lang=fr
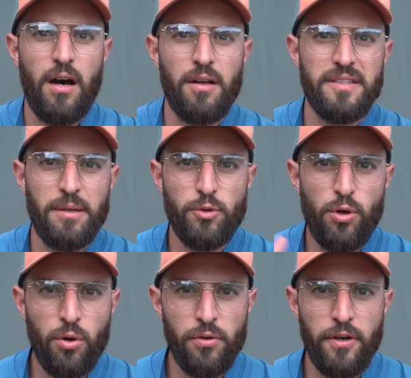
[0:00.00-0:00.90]
En termes de
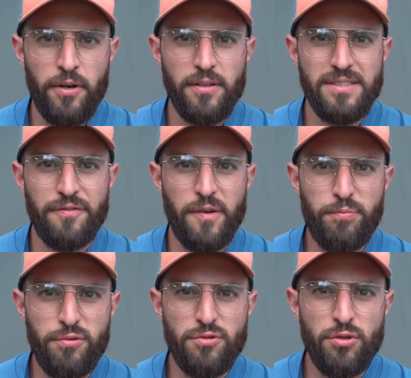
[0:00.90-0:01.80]
longueur, ça fait
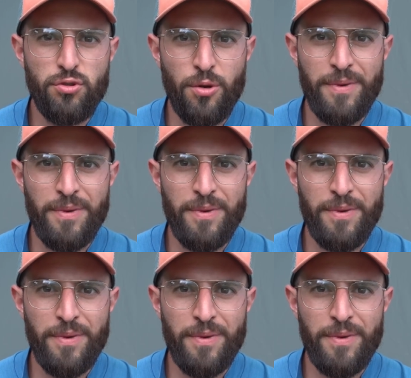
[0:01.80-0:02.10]
plus de